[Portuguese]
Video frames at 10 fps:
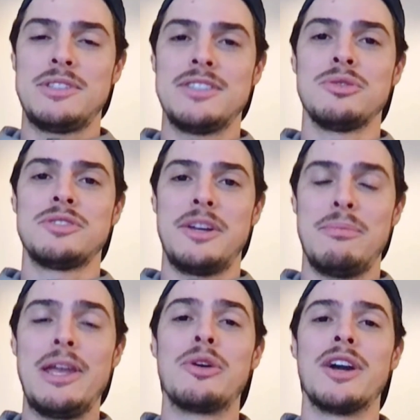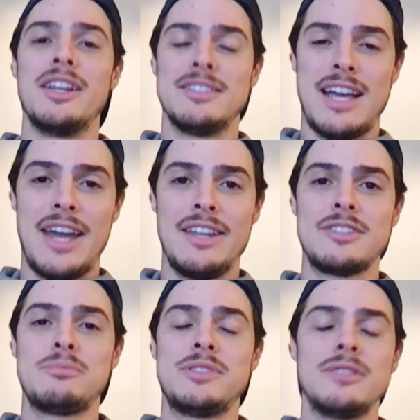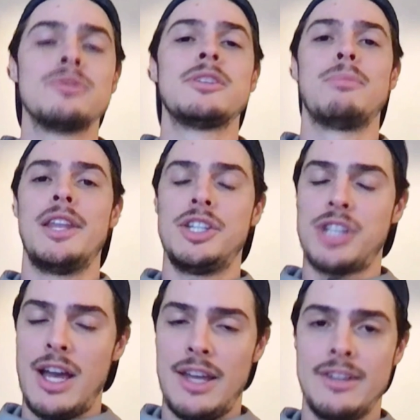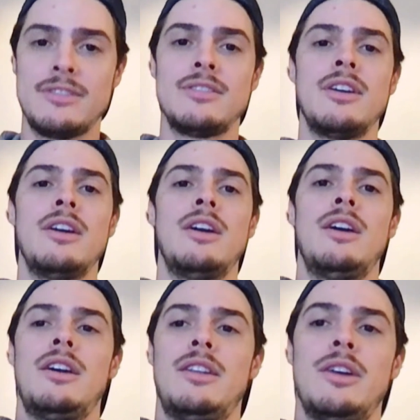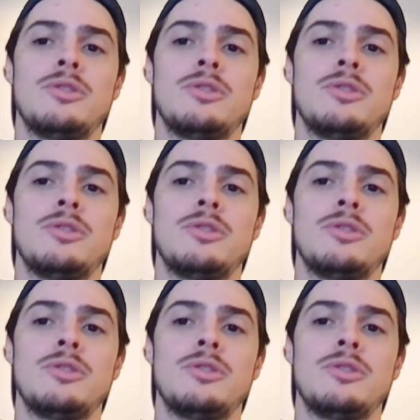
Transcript: precisam ser bem organizadas, precisam ser planejadas, né?